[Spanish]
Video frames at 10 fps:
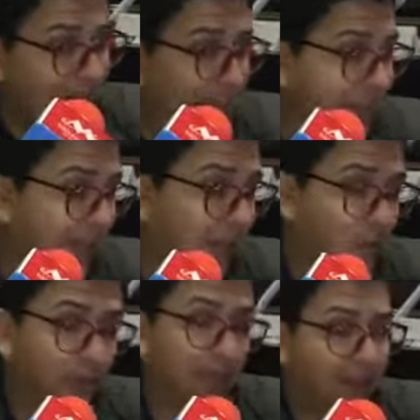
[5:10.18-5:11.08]
ellas la
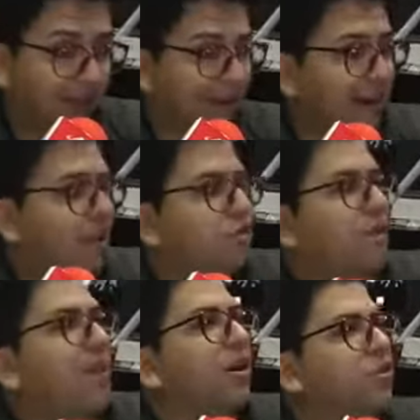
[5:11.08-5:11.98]
comida, atienden a los
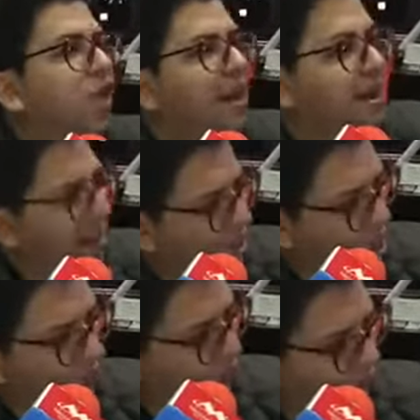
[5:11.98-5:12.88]
chamacos. Y
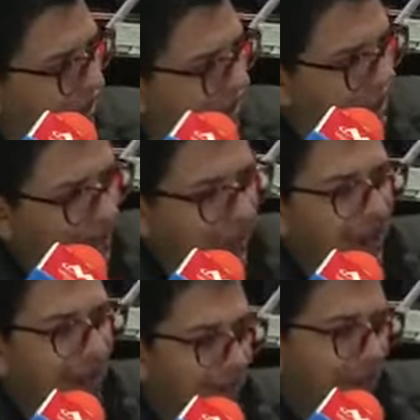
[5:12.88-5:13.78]
no, no es así.
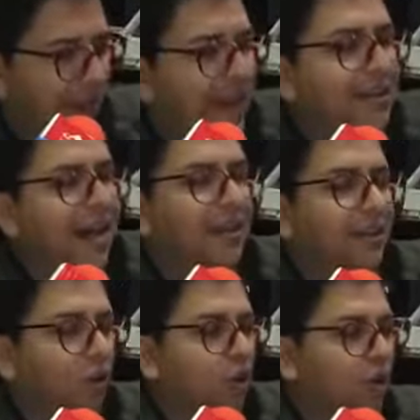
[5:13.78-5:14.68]
La realidad de
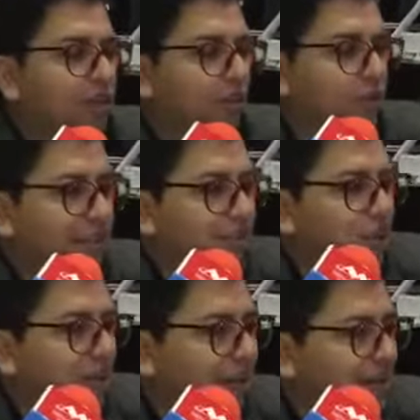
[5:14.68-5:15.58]
todo esto es que
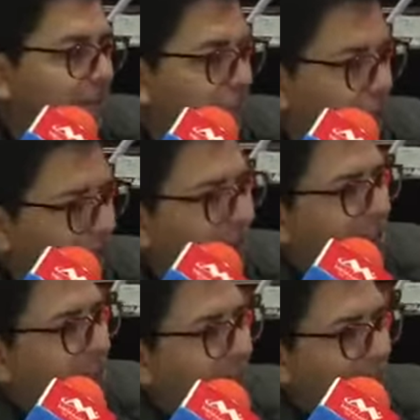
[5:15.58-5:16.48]
son tan
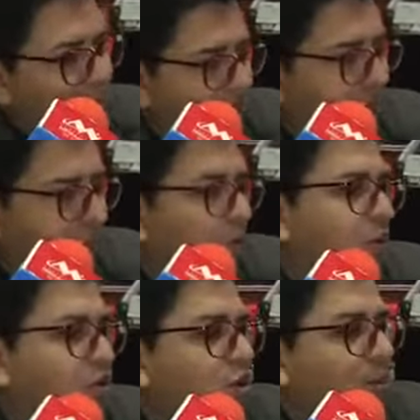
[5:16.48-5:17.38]
importantes para la pesca como
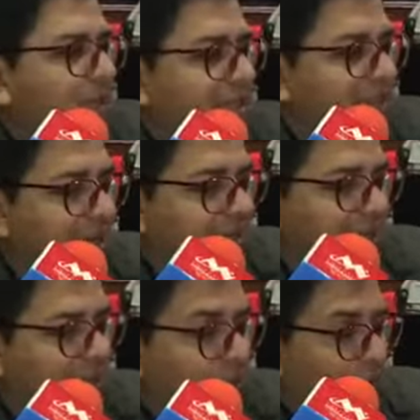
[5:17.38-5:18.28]
los hombres.
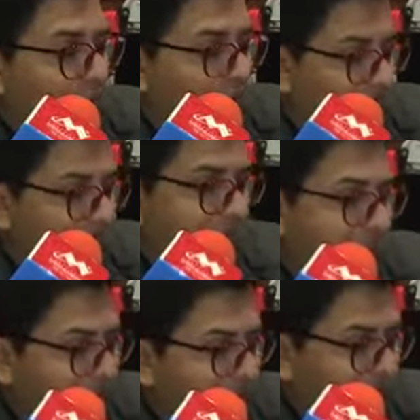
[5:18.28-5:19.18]
Algunas se
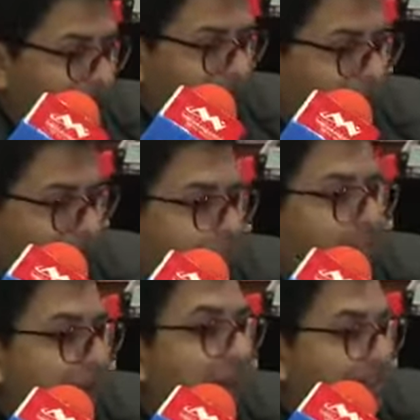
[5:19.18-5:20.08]
van en las
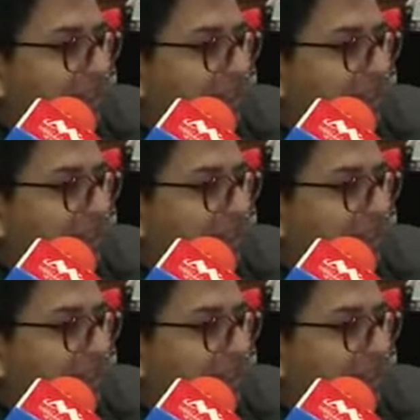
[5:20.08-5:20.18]
pangas a